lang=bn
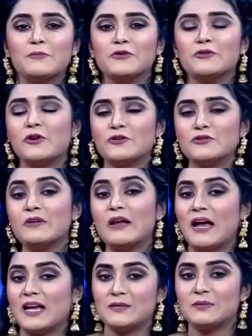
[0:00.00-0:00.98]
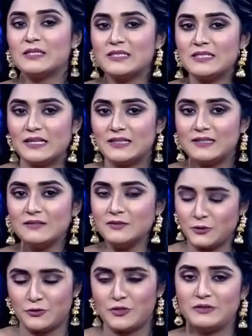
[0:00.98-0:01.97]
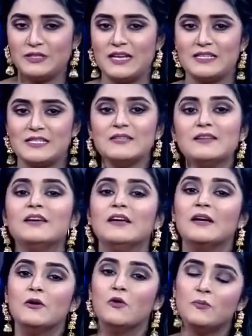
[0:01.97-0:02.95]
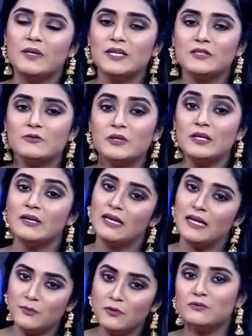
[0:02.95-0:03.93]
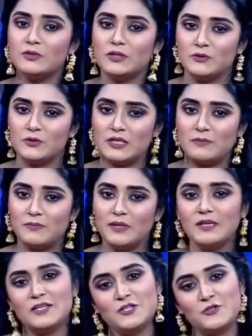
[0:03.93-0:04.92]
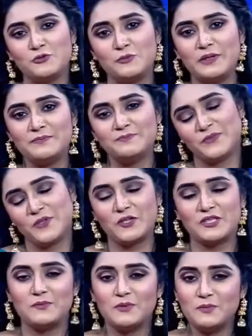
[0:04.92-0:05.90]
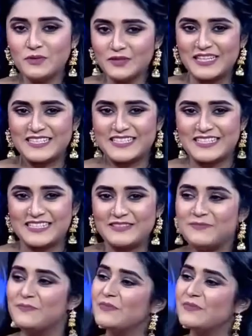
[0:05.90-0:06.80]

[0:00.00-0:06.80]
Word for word: প্রিয় দর্শক আজ আমাদের সাথে স্টুডিওতে আছেন অভিনেত্রী এবং নৃত্যশিল্পী সুমি কথা বলবো তার সাথে